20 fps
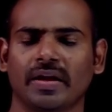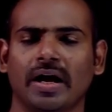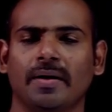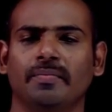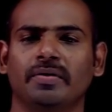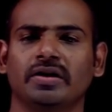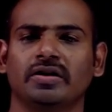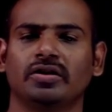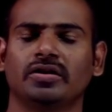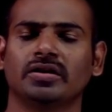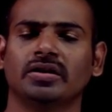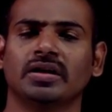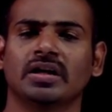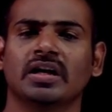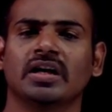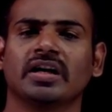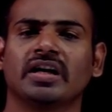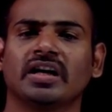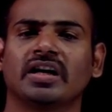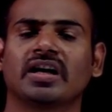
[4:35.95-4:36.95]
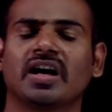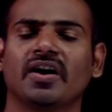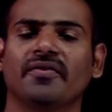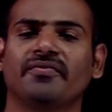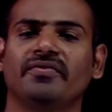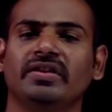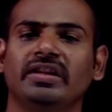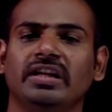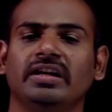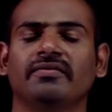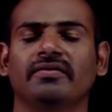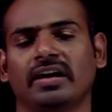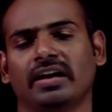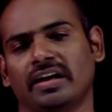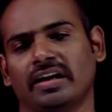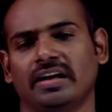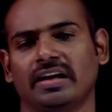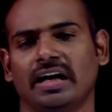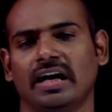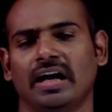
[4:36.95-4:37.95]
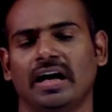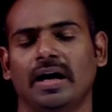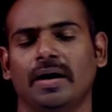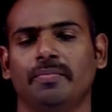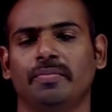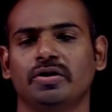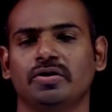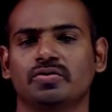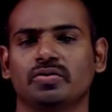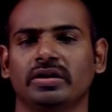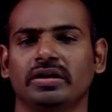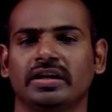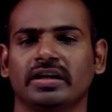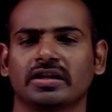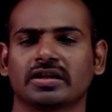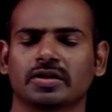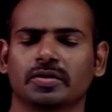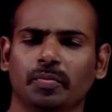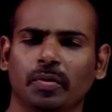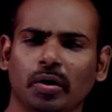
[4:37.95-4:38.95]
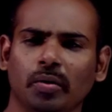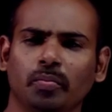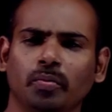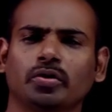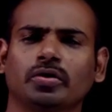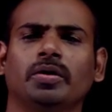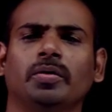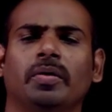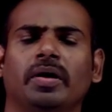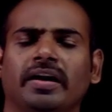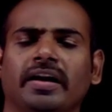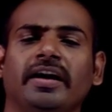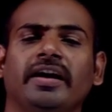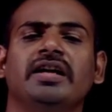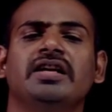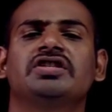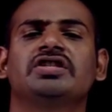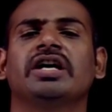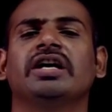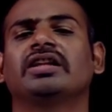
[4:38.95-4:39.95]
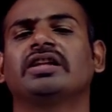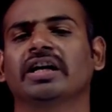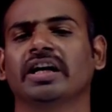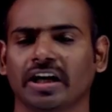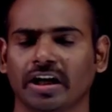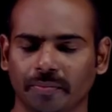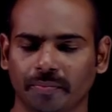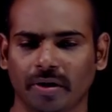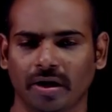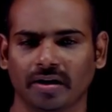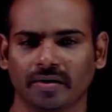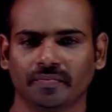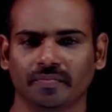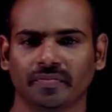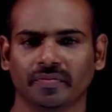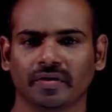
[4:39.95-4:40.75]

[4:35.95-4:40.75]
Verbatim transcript: அப்படின்ட்டு கிர்காஃப் விதி வரையிருக்க அப்படின்னு சொல்லிட்டு என்ன செய்வாங்க மொத்தமாக ரெண்டையும் சேர்த்து கேட்டிருப்பான்